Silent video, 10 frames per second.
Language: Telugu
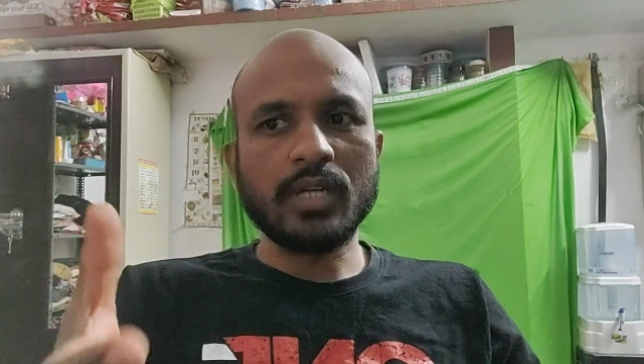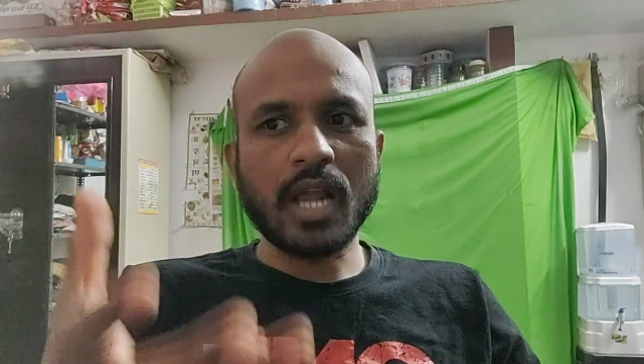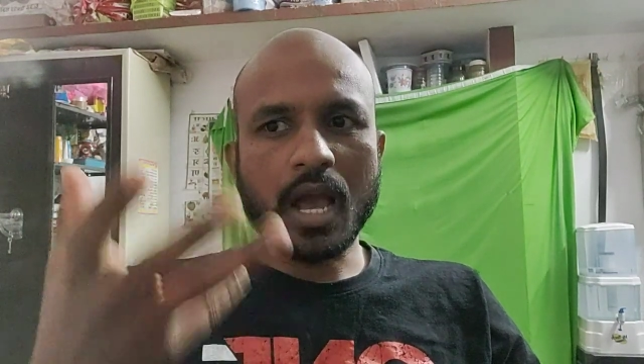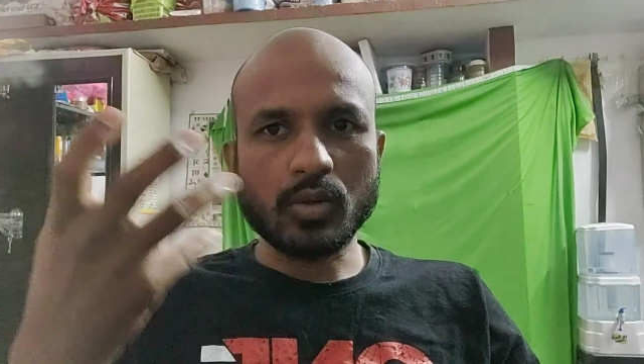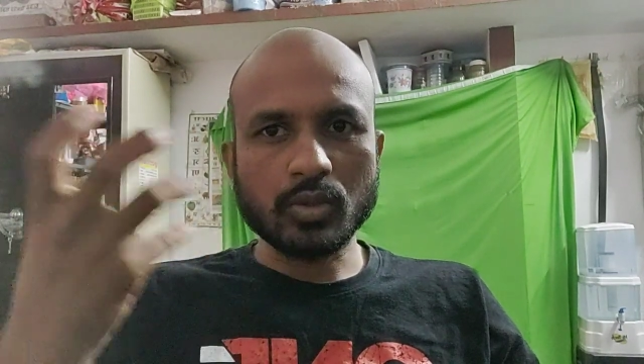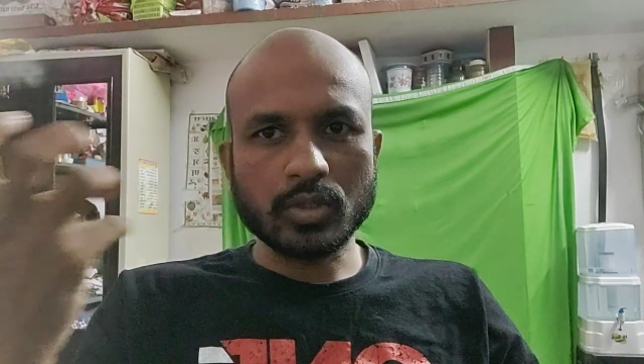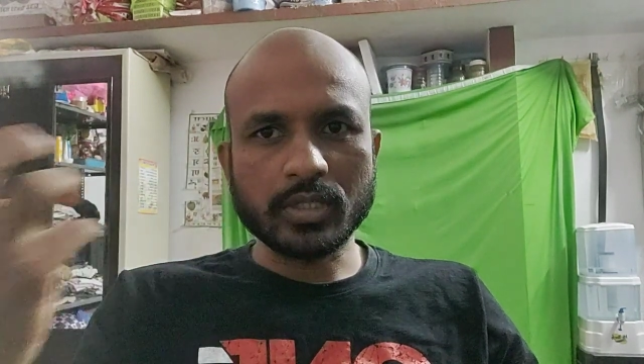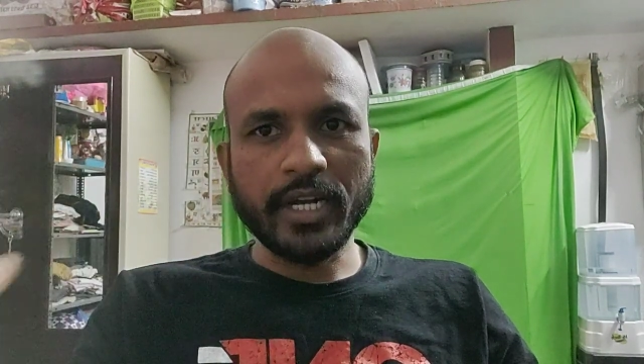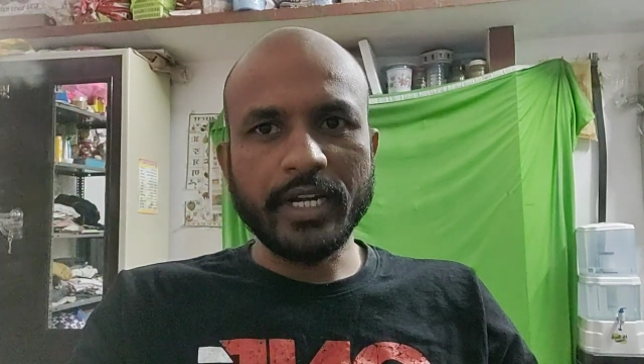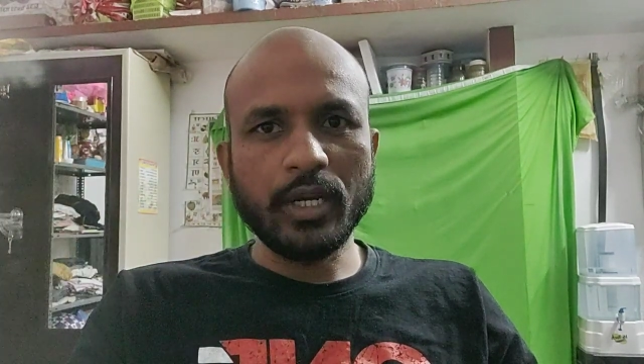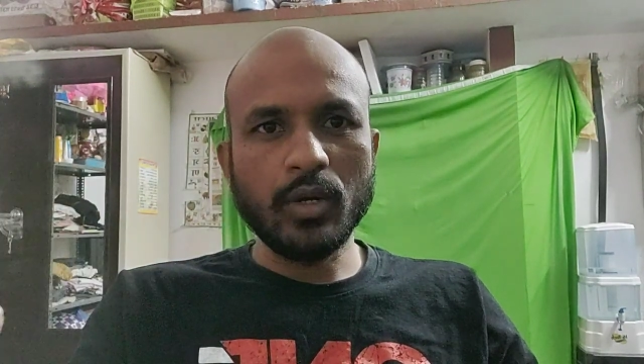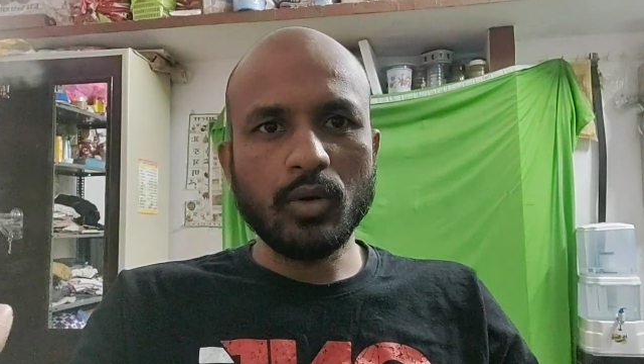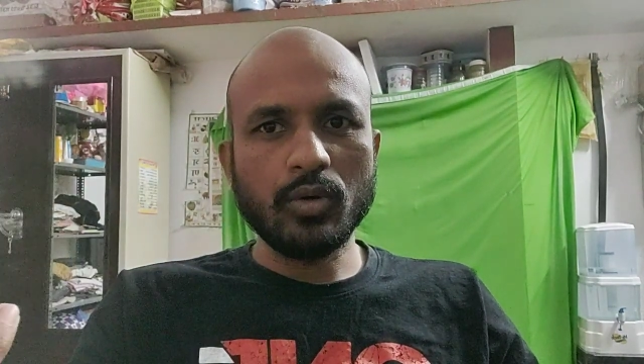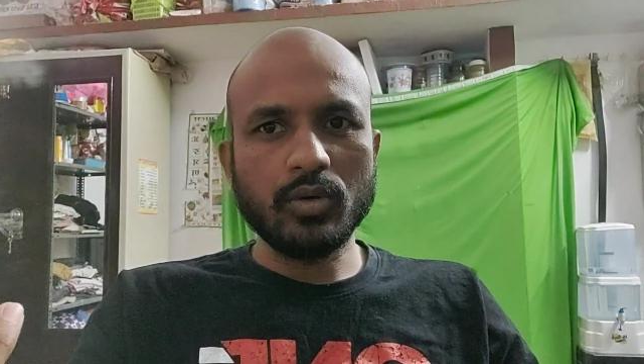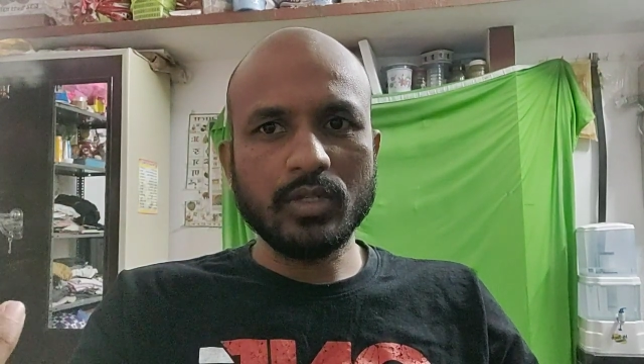నాకు సొసైటీలో
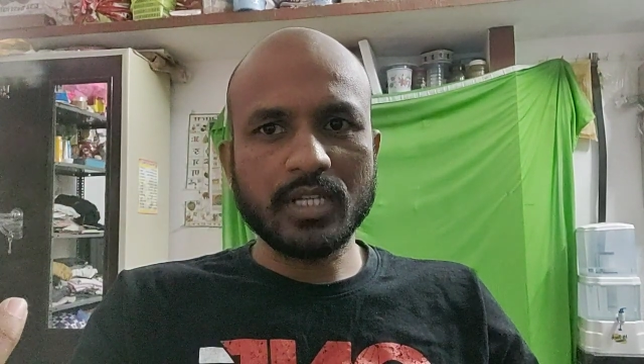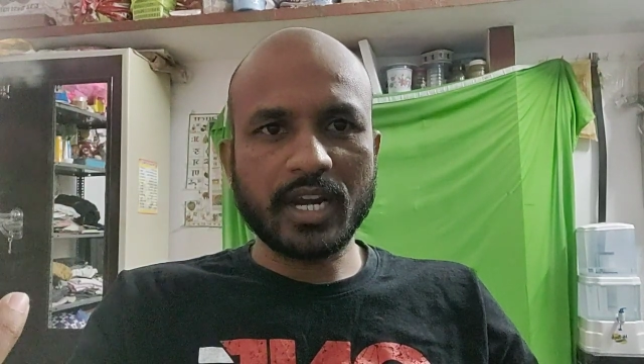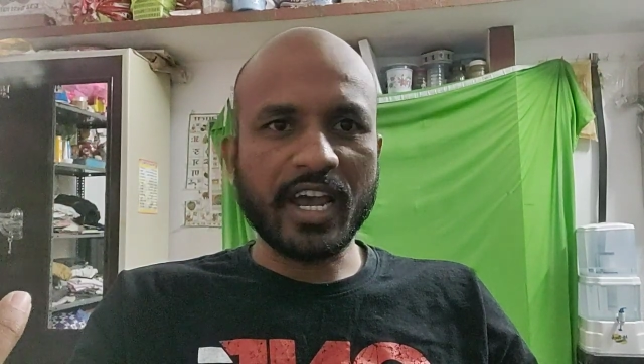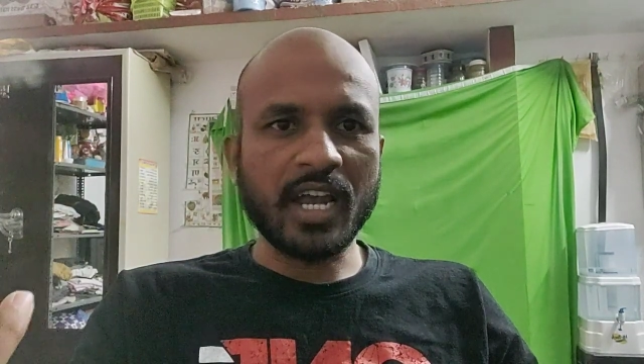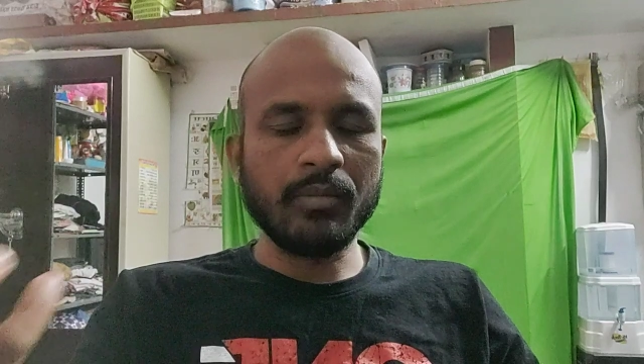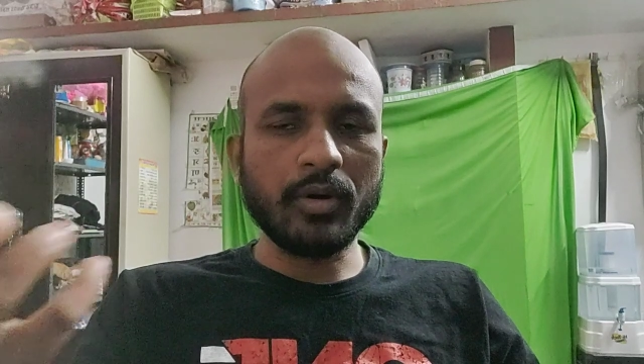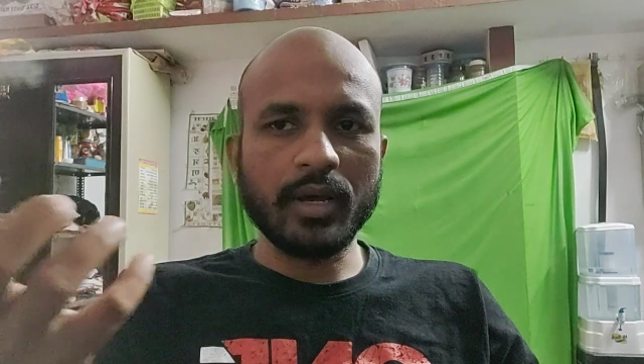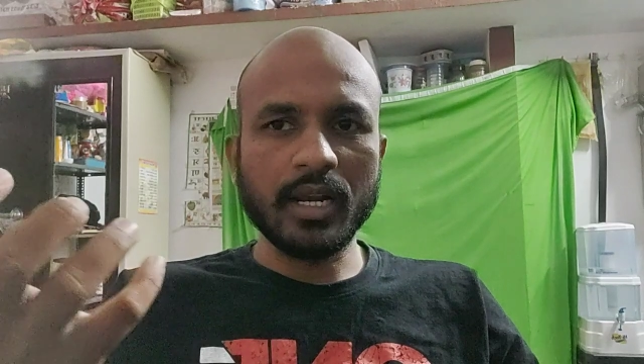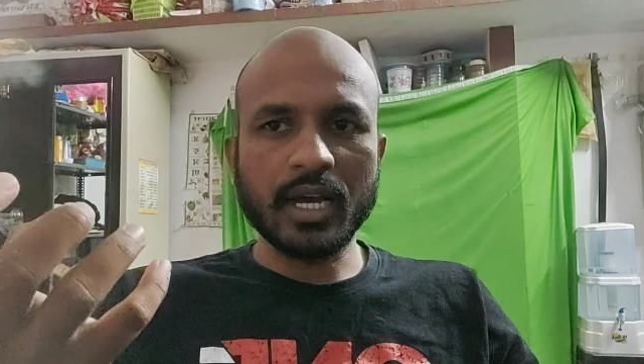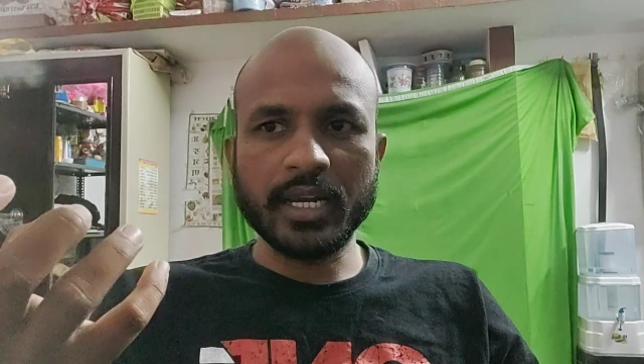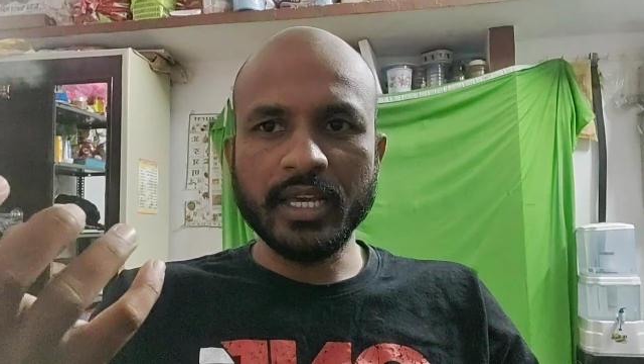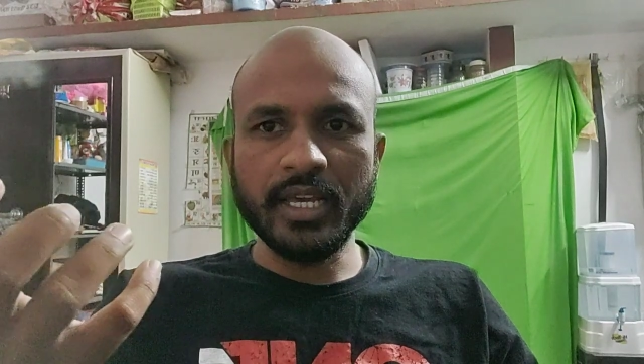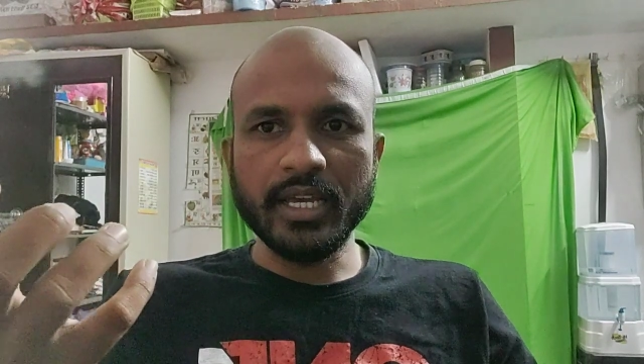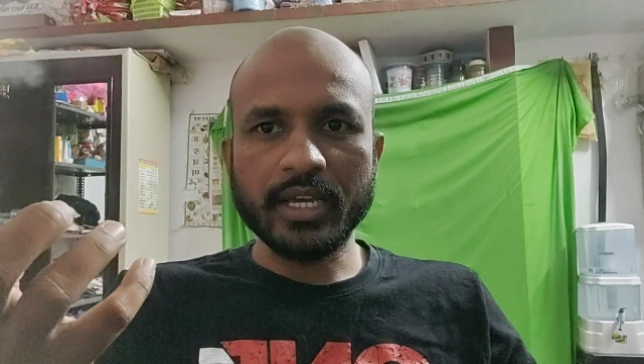జరిగే అనుభవాలు కానీ